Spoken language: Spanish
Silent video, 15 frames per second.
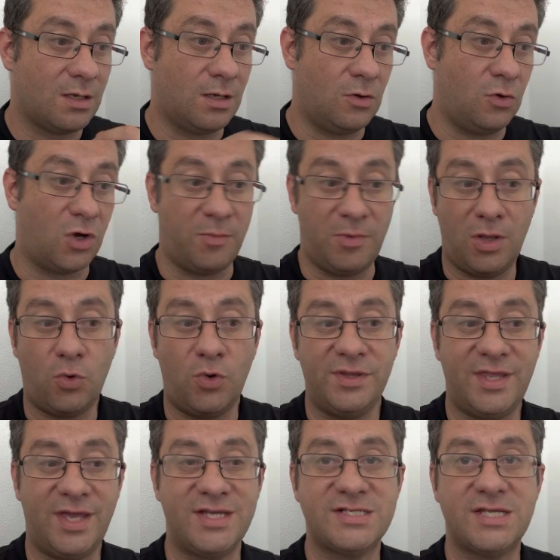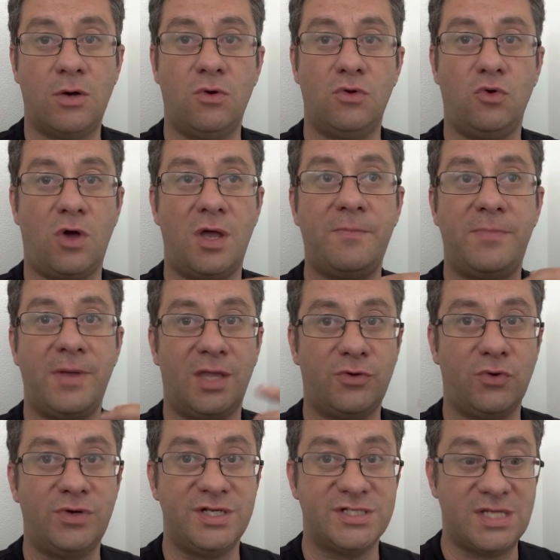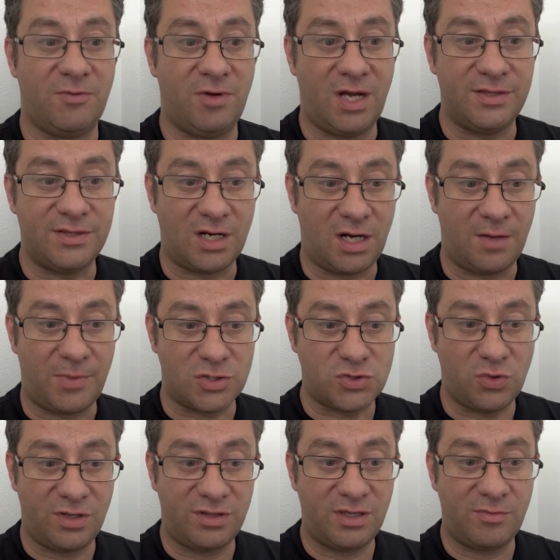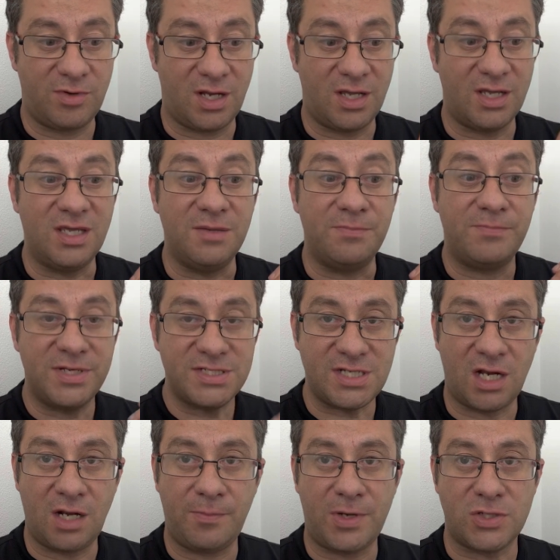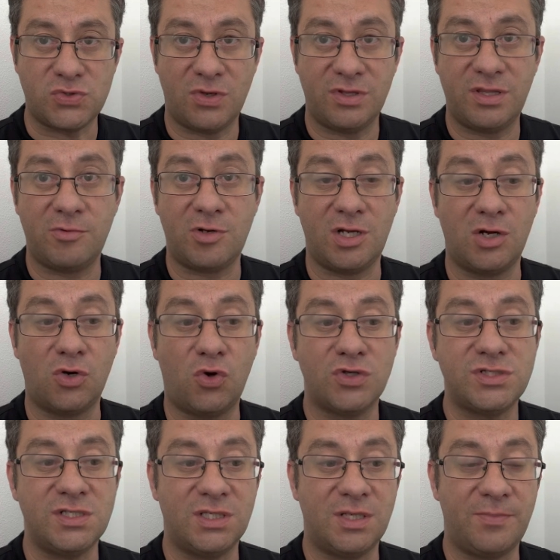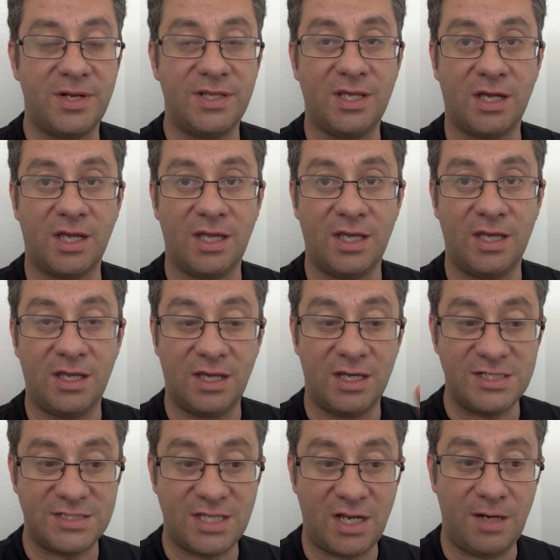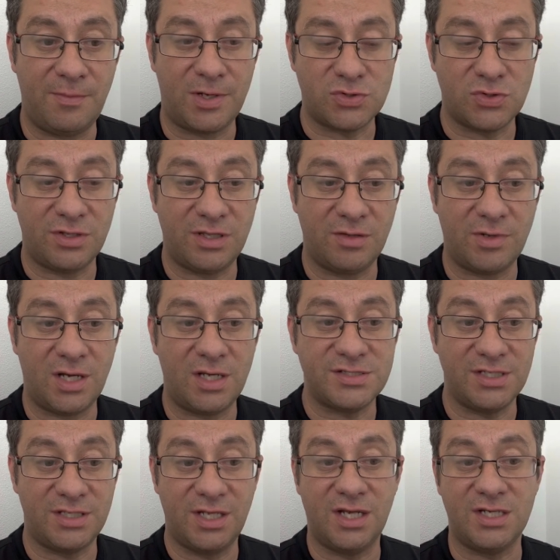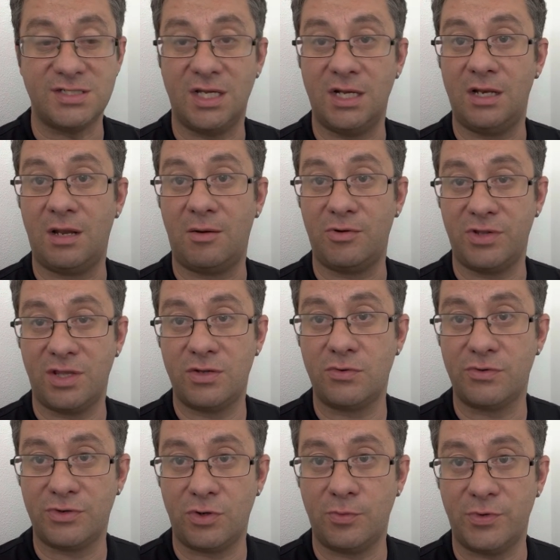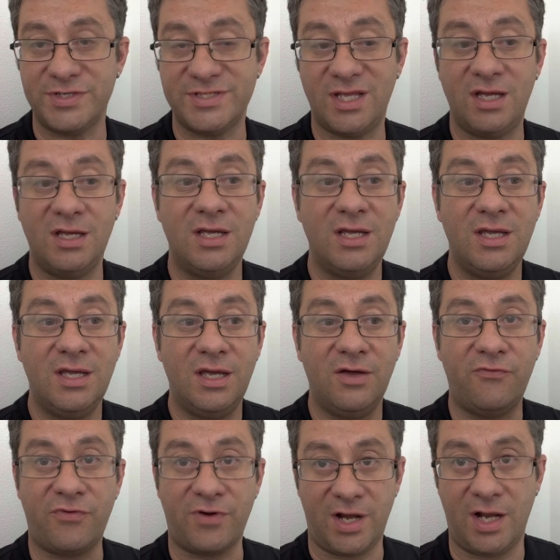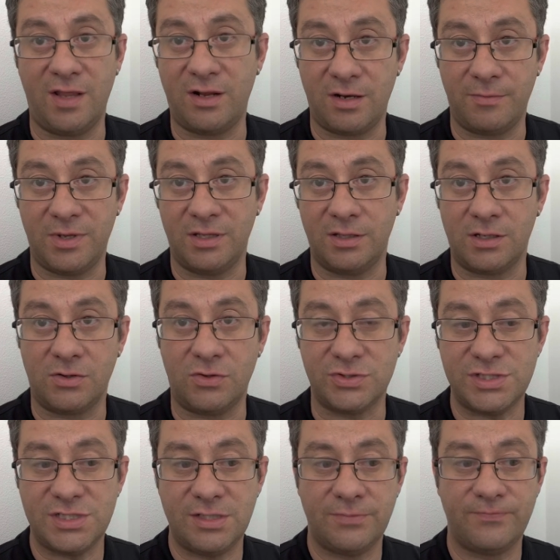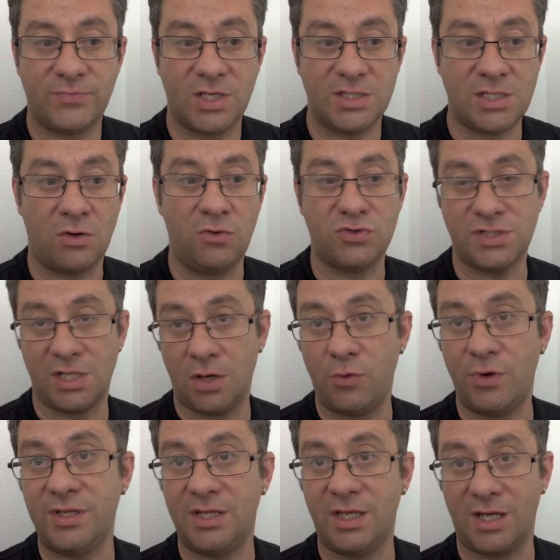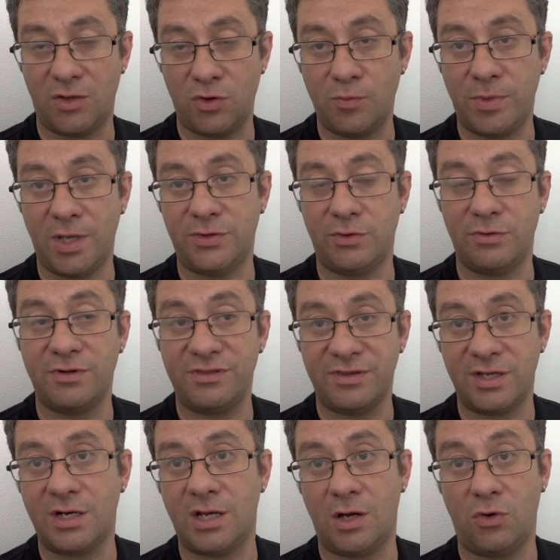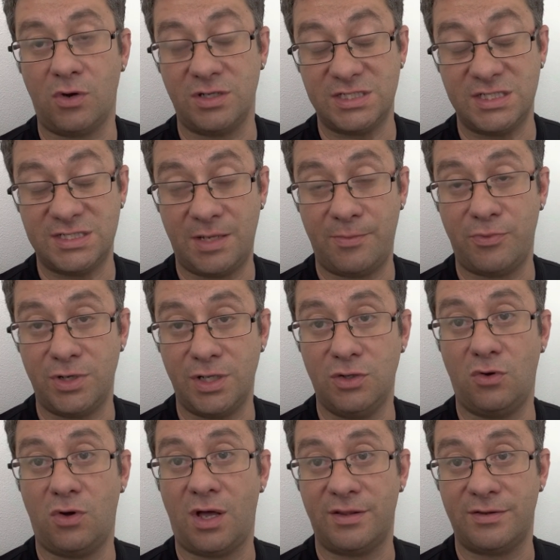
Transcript: Lo que me he dado cuenta es que cuando hay peatones que van a entrar a paso de cebra y pisan el paso de cebra y el coche interpreta que está en el paso de cebra, si tienes la velocidad de crucero puesta, frena de repente el coche. O sea, cuando se da cuenta que hay un peatón cerca o que se está poniendo a